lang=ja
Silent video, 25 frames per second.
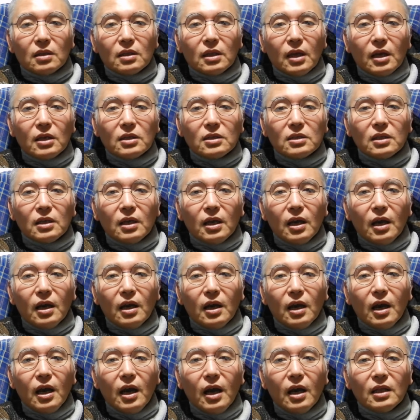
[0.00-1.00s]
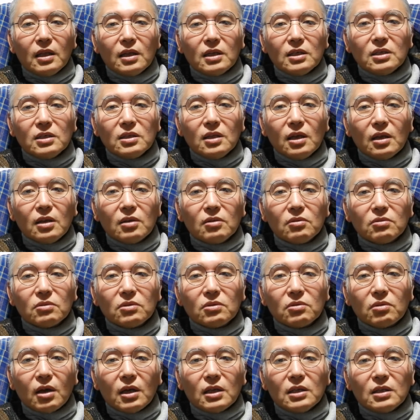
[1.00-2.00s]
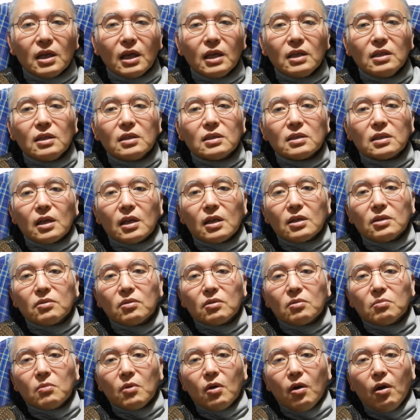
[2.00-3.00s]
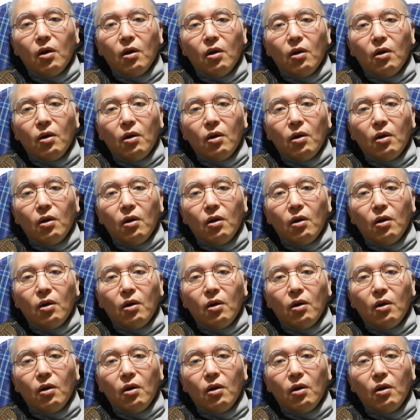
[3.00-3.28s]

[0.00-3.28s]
なんせ話できる人がいないんですから一人も